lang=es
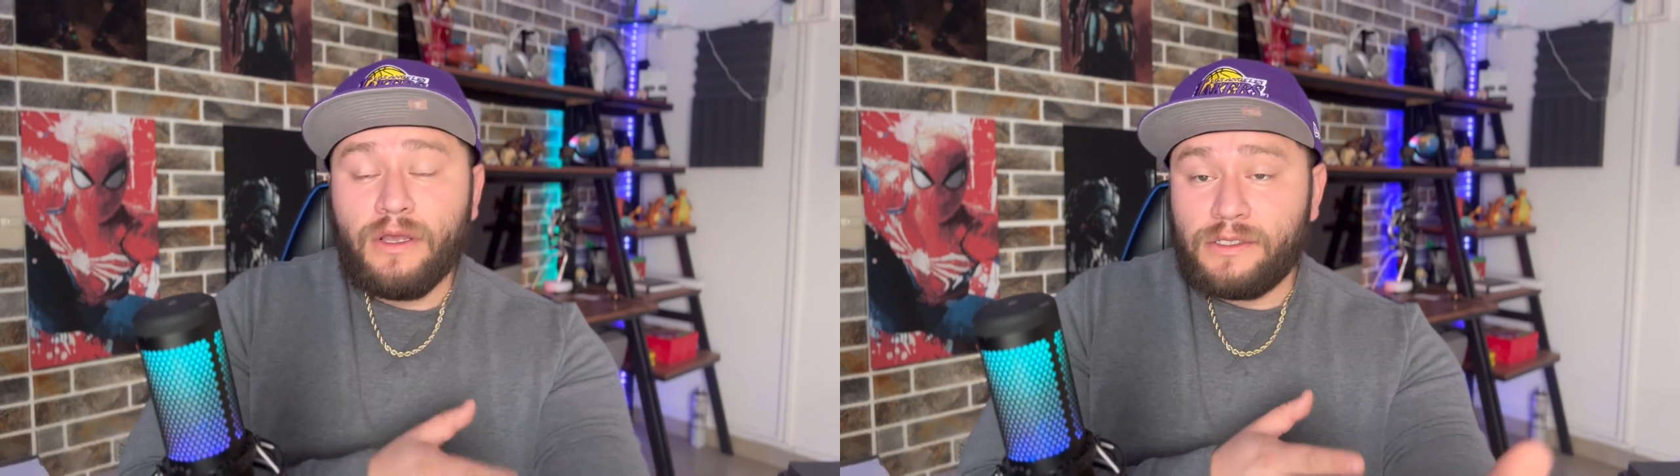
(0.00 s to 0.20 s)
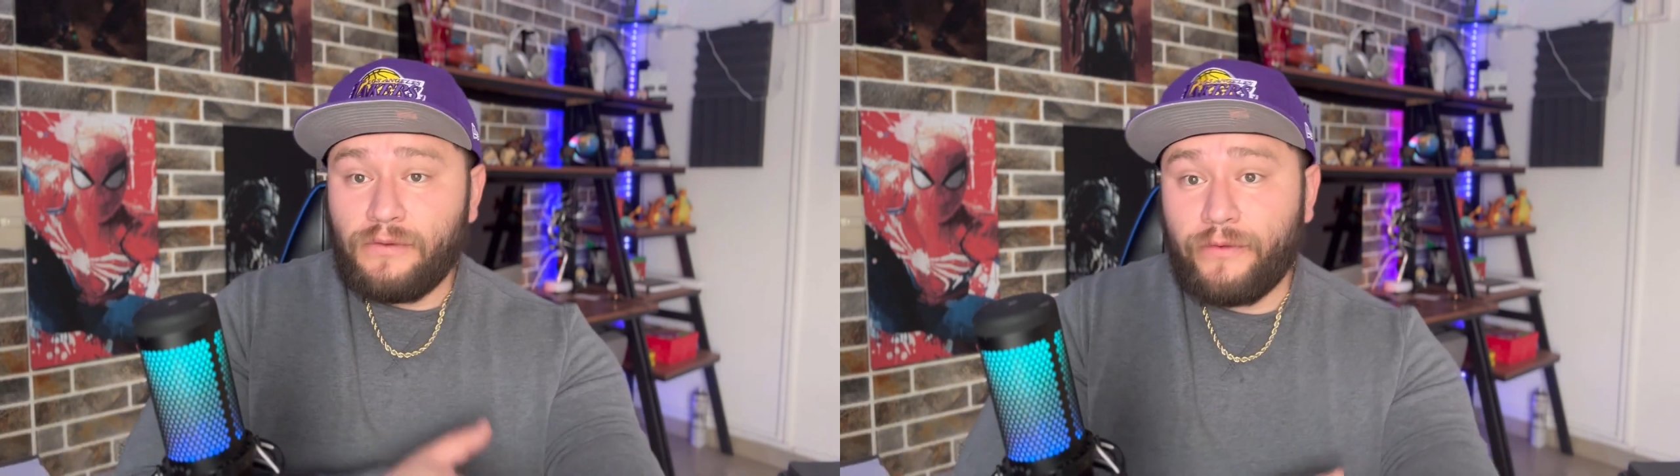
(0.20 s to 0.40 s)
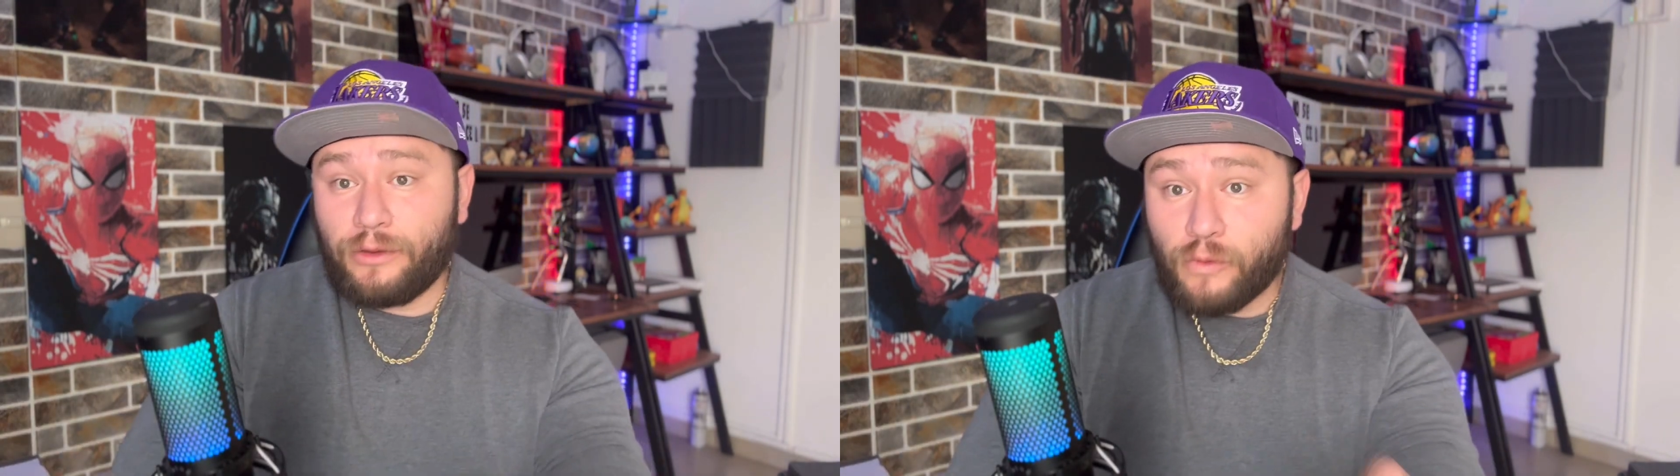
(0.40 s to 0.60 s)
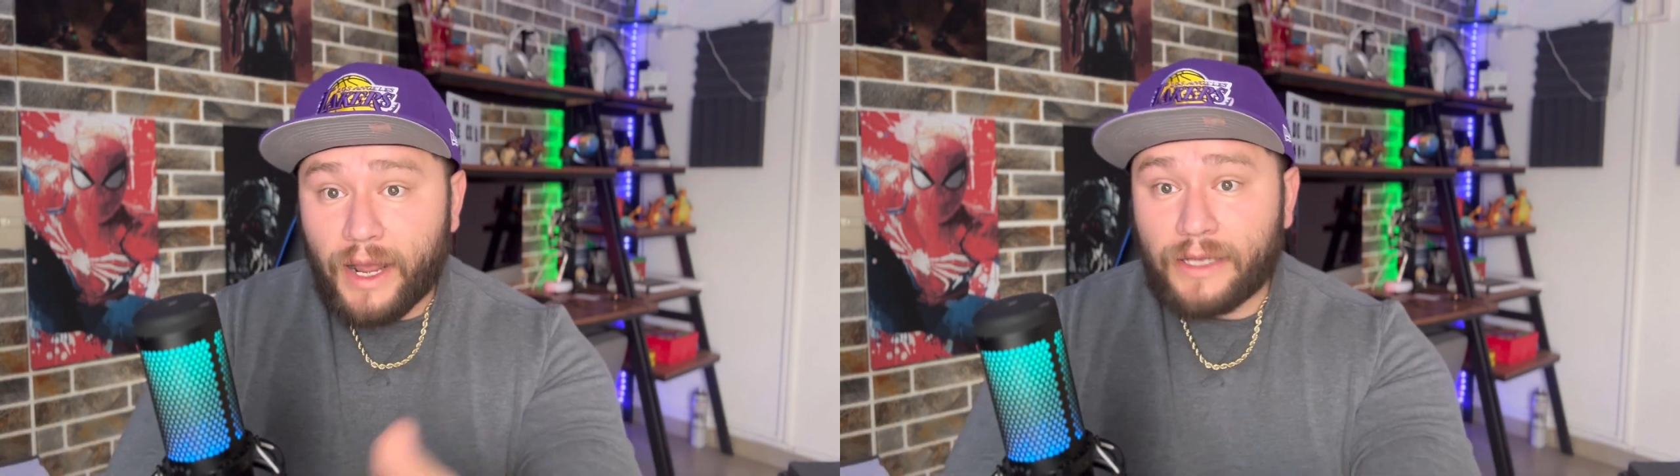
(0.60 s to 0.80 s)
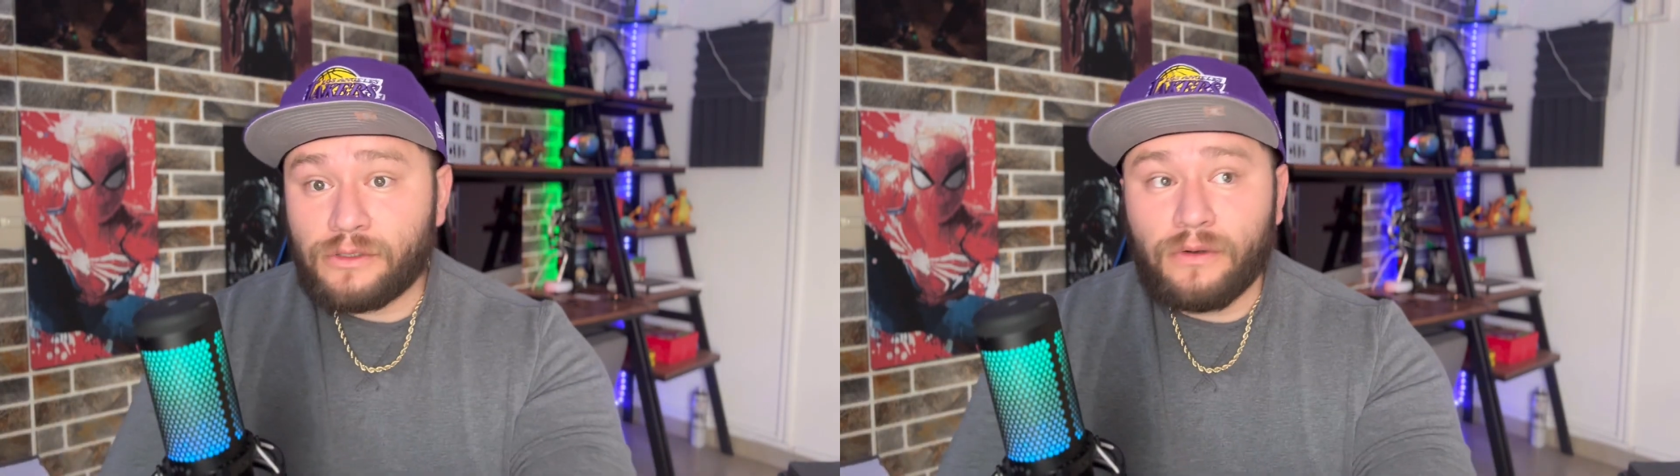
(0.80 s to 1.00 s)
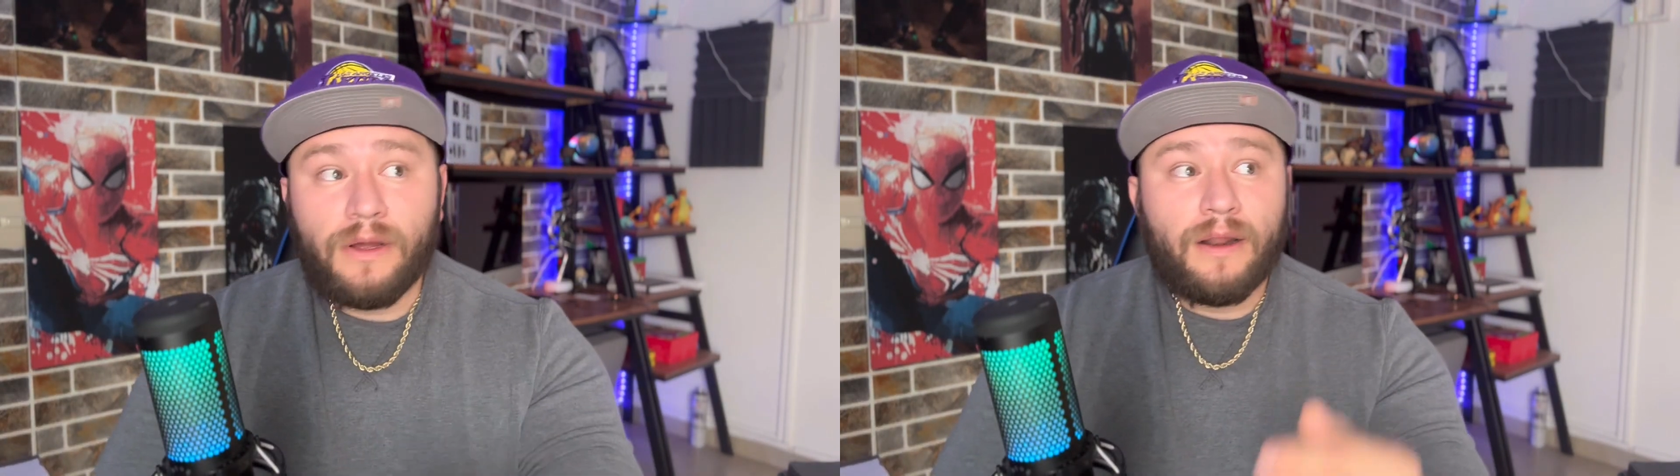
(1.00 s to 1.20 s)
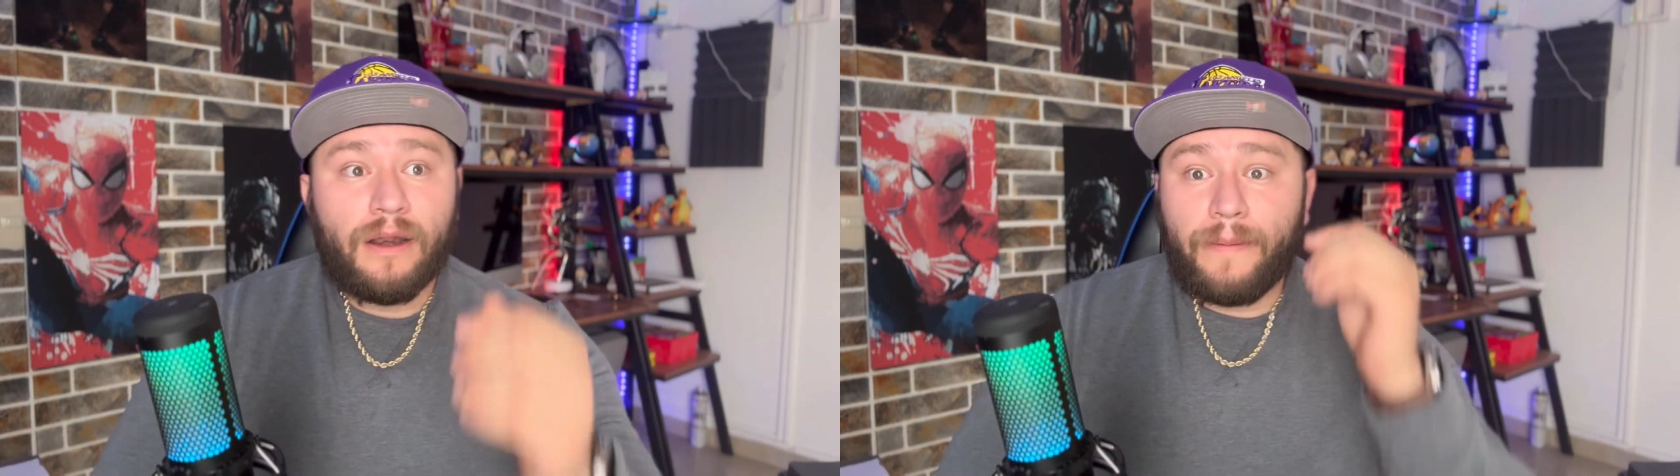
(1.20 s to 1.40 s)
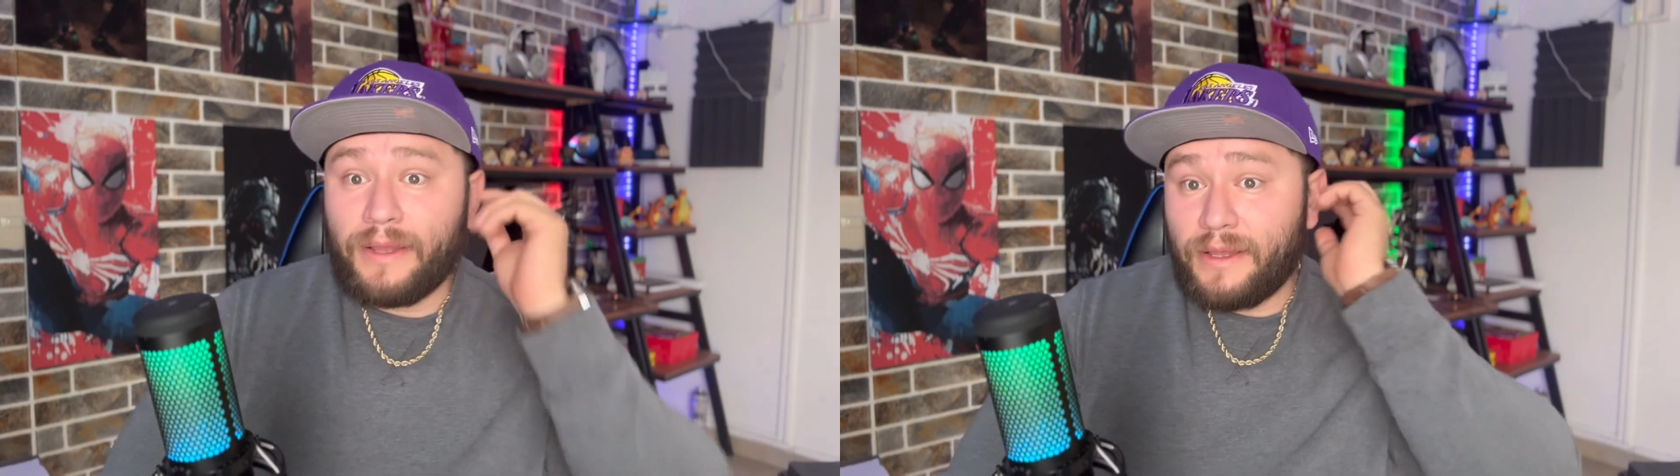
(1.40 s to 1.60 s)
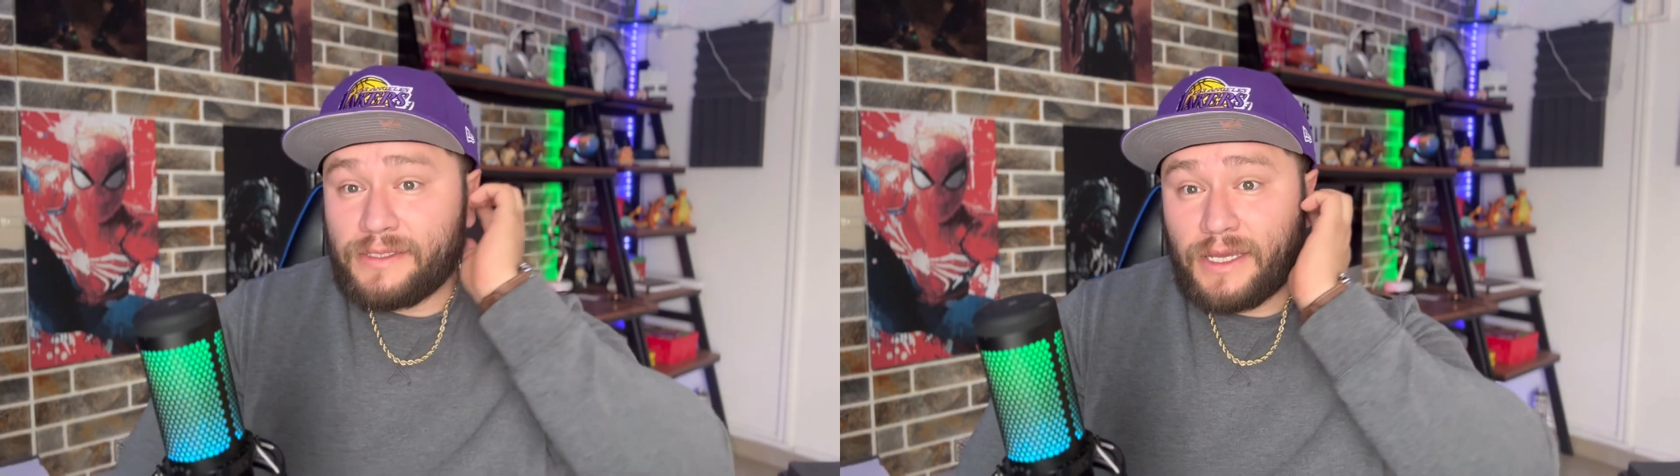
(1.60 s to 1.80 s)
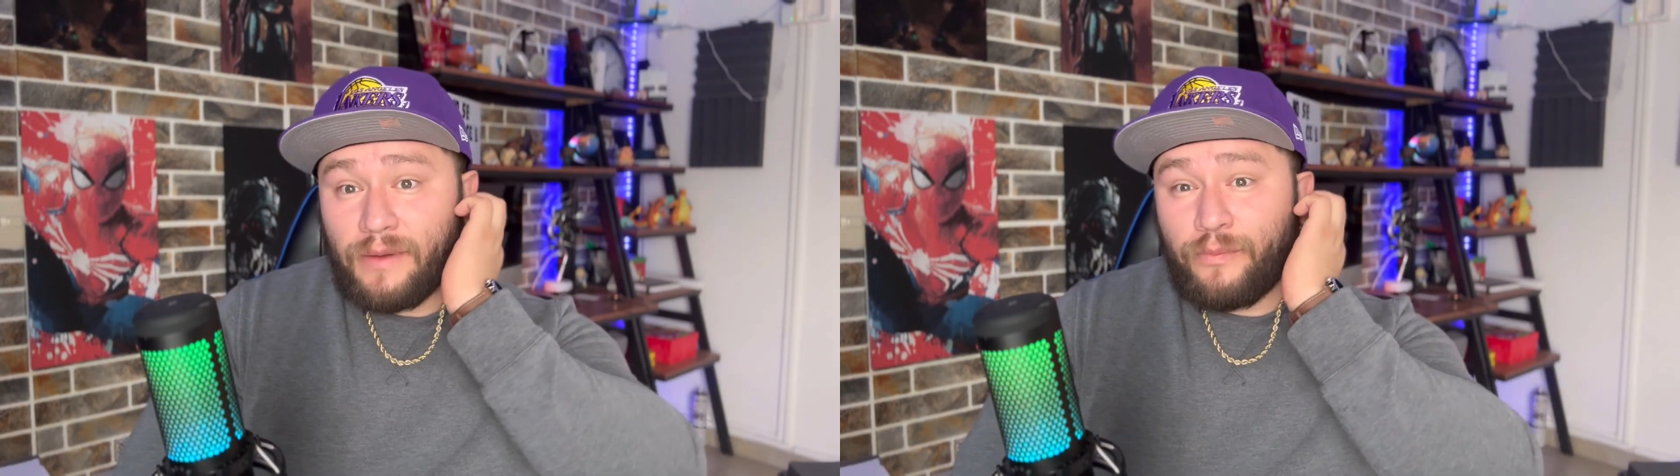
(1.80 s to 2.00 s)
Si fue tu caso, la verdad
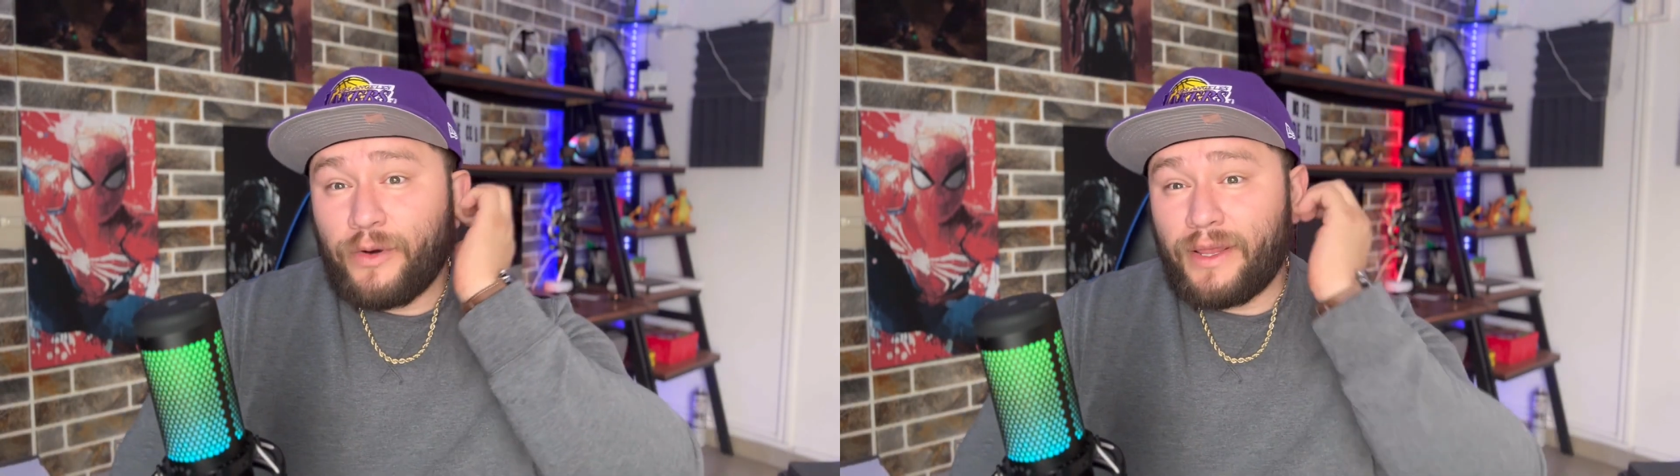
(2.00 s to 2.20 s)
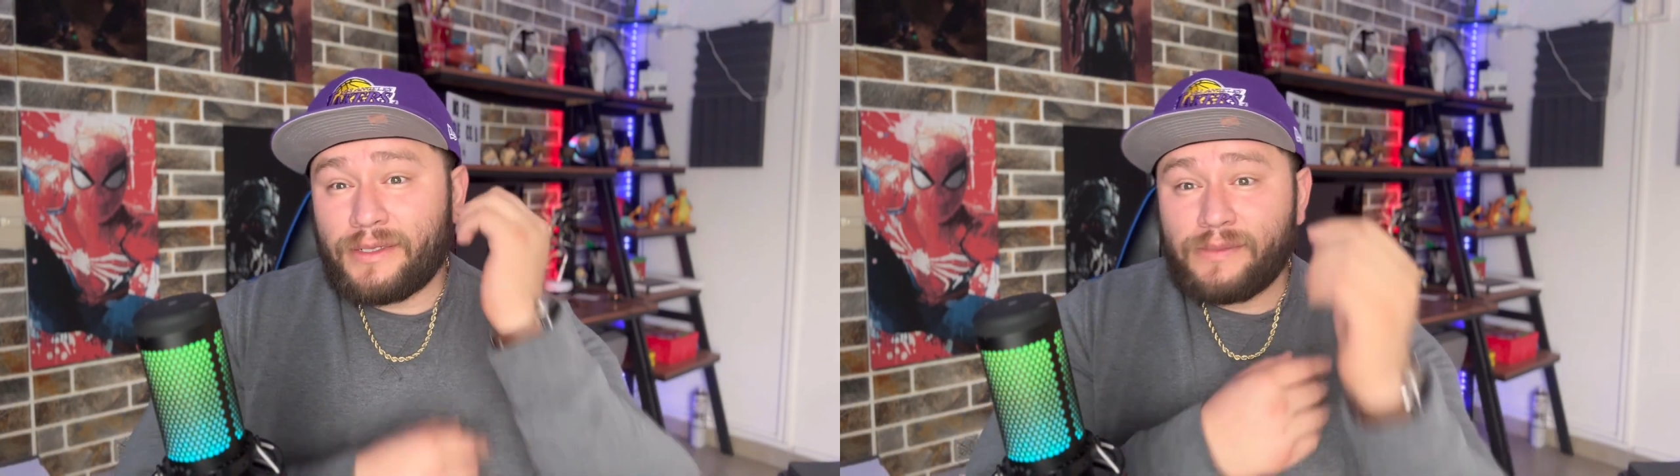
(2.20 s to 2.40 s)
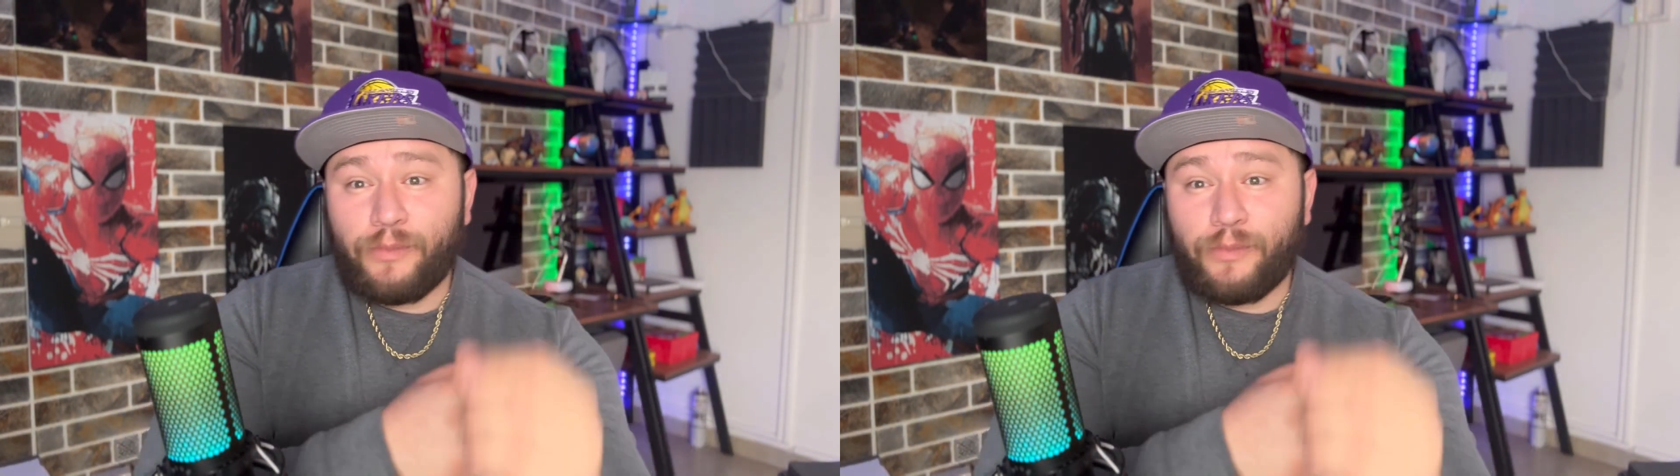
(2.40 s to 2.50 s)
es que puedes,